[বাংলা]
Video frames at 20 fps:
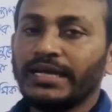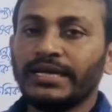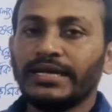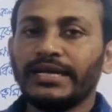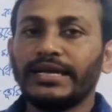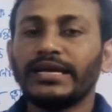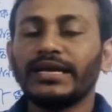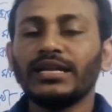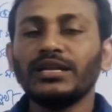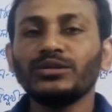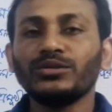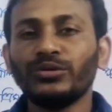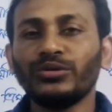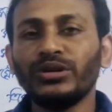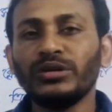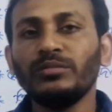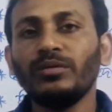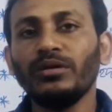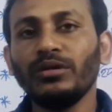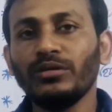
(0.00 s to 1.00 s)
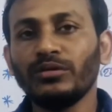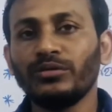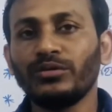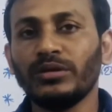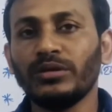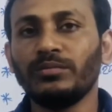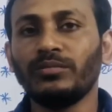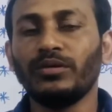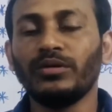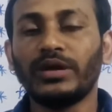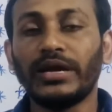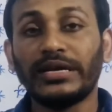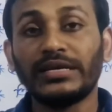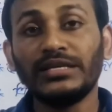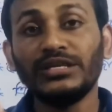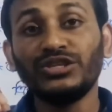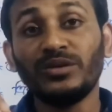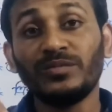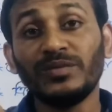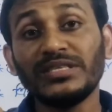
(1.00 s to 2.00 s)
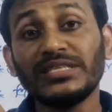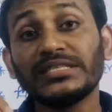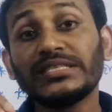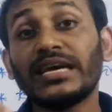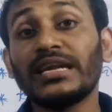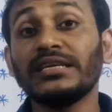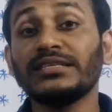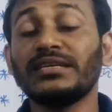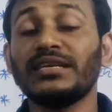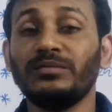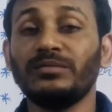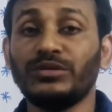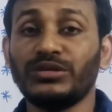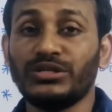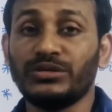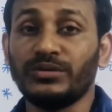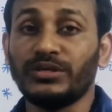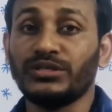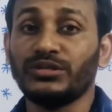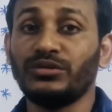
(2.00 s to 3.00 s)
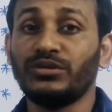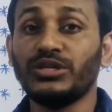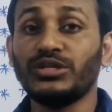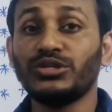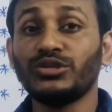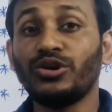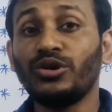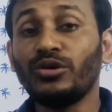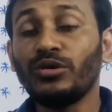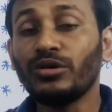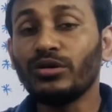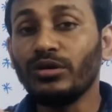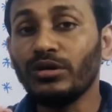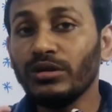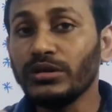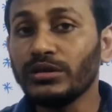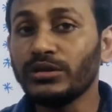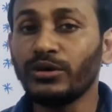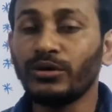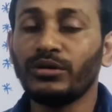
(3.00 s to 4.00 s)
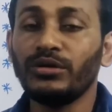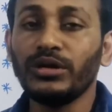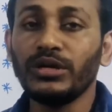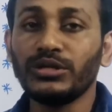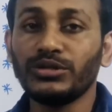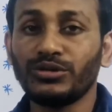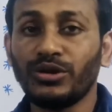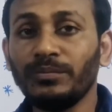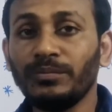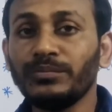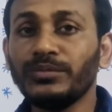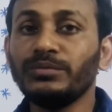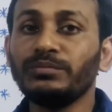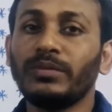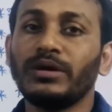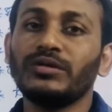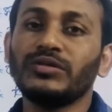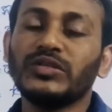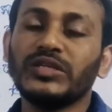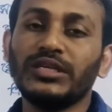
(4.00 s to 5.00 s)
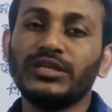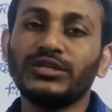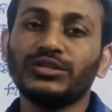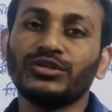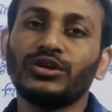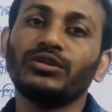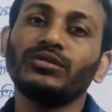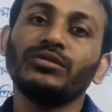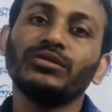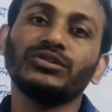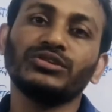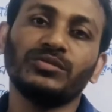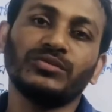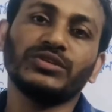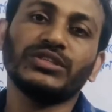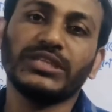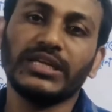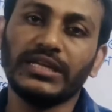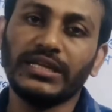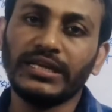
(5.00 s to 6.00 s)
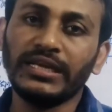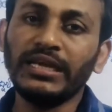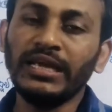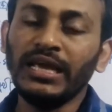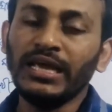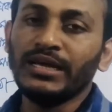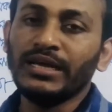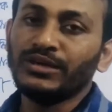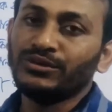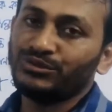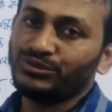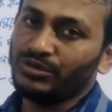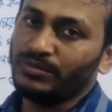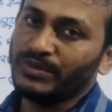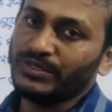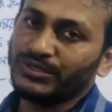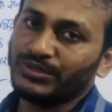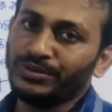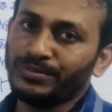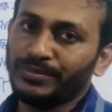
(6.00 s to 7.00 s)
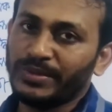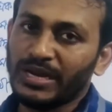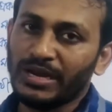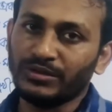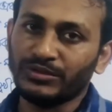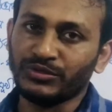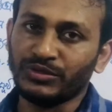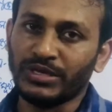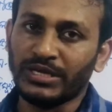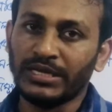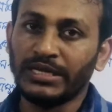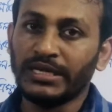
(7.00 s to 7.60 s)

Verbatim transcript: এখানে ধনী বলো গরিব বলো একটি সমাজে যারা যারা বসবাস করে সকল ধরনের সব মানুষের সকল সমস্যা নিয়ে সমাজকর্মের আলোচনা